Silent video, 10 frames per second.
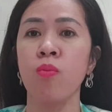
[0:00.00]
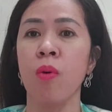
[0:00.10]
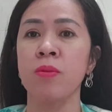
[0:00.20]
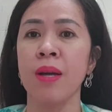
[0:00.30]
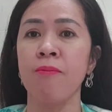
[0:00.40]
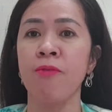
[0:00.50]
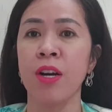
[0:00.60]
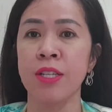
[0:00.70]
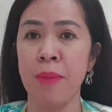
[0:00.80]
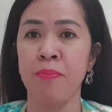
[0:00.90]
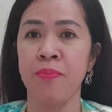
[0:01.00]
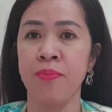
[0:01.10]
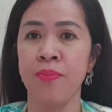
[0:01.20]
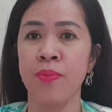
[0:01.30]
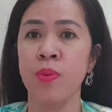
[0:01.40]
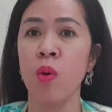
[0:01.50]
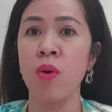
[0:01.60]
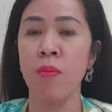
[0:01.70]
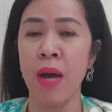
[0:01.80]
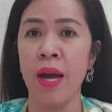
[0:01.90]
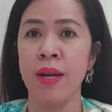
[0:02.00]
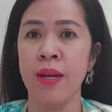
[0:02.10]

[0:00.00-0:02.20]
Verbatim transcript: trung 100% đúng không ạ